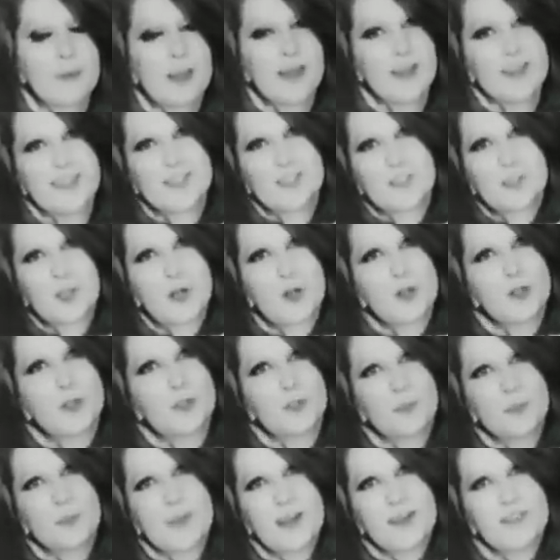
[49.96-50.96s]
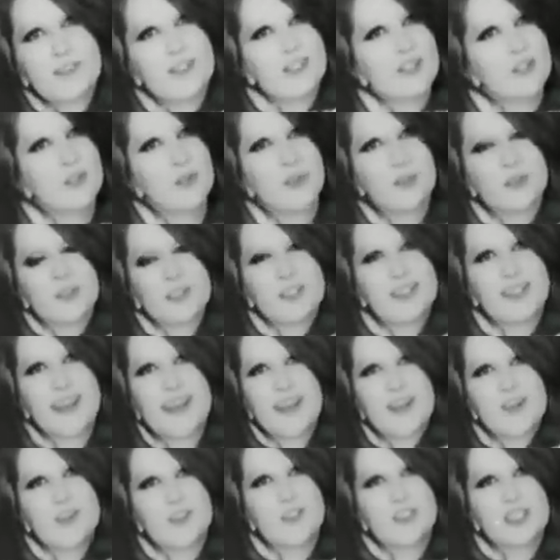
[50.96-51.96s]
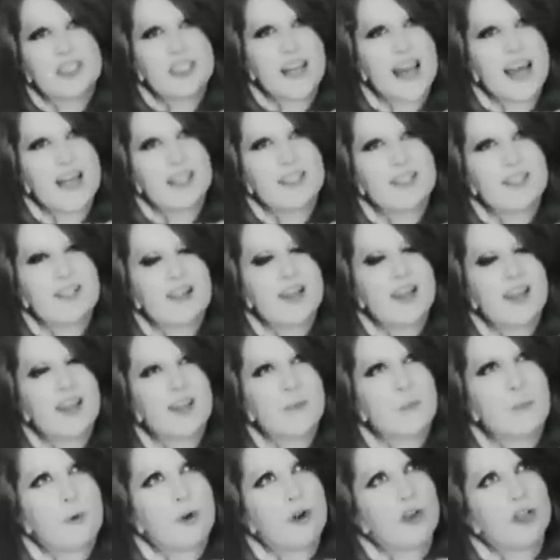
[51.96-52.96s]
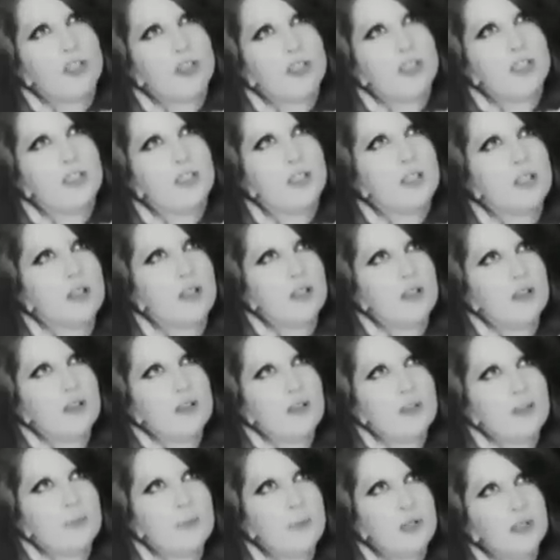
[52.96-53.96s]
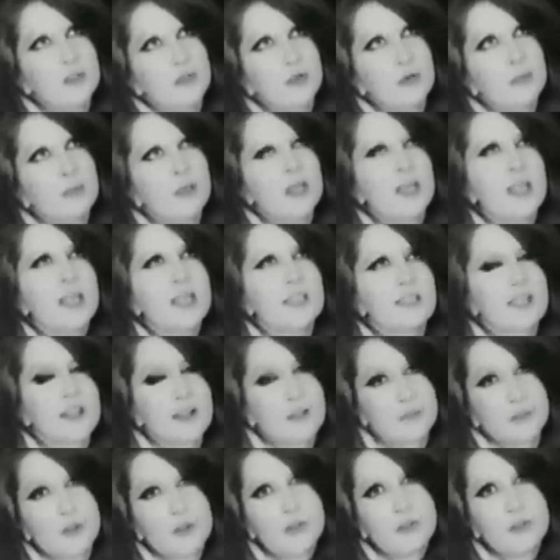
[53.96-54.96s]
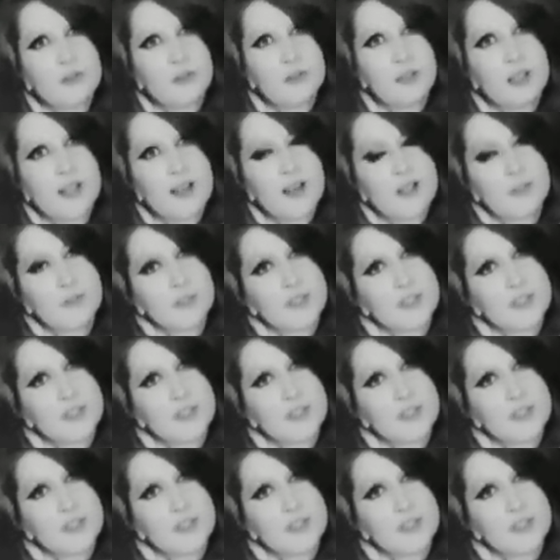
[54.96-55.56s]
Beh, il solito meraviglioso, eterno Sinatra e poi Mel Tormé, Sarah Vaughan, Ella